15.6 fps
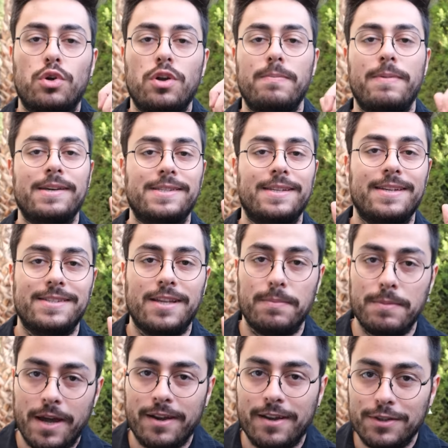Sonra
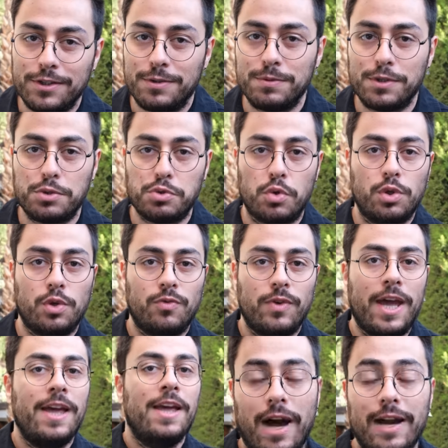Mercedes'ten bir arkadaşımıza sorduk
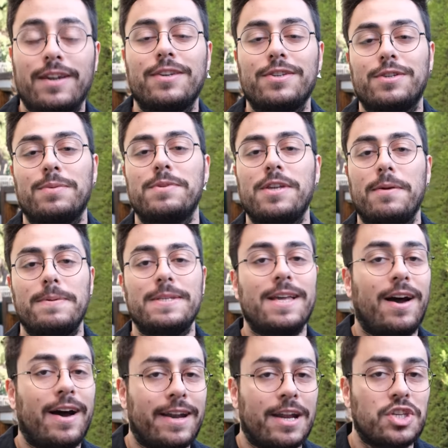ve arkadaşımız da
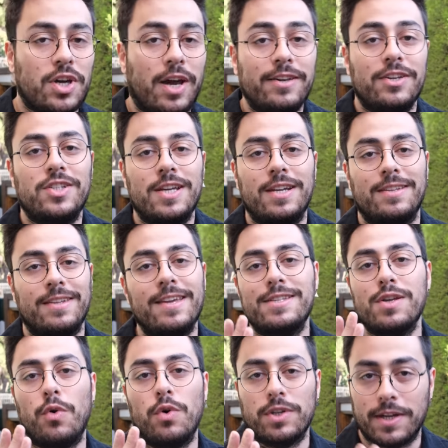bize araç hangi
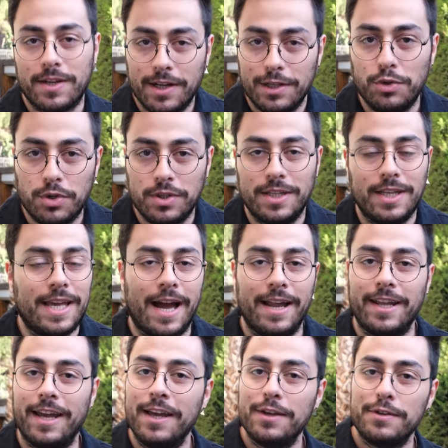şeritteyse orada kalıyor dedi.
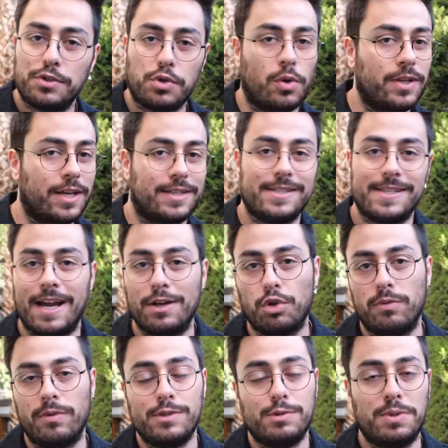Yani solda ya da
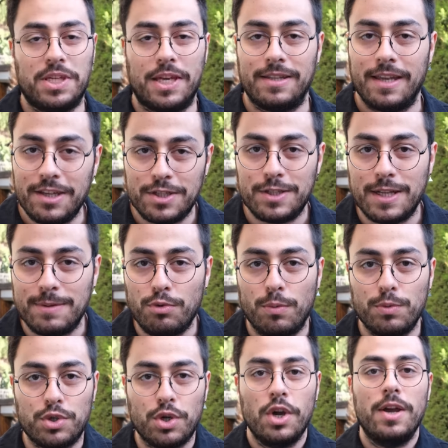sağda olmamız konuştuğumuz bir şey
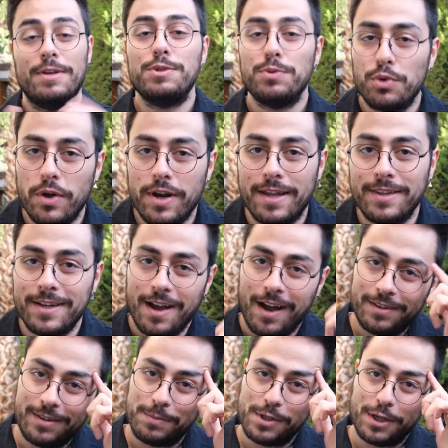değiştirmiyormuş. Biz bunu öğrendik.
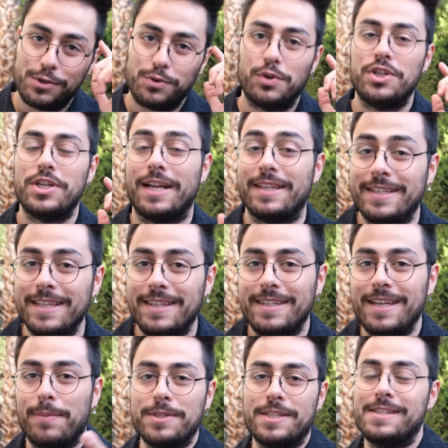Aklımızdaki soru işareti
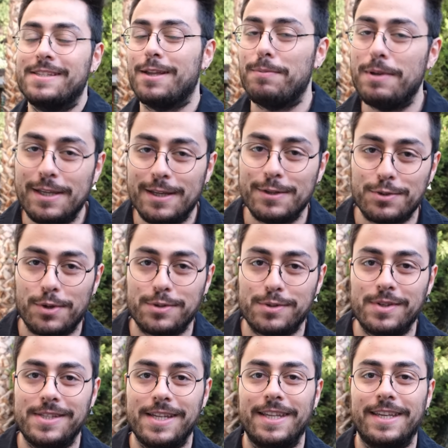gitti ama sizin de bilginiz
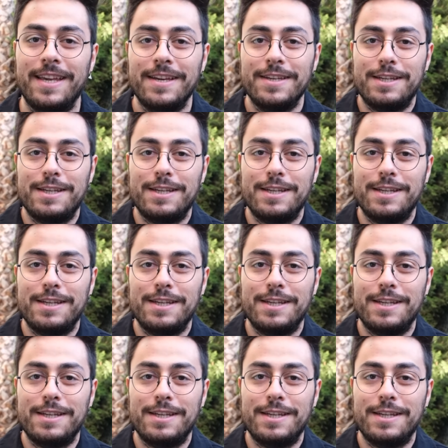olsun istedik.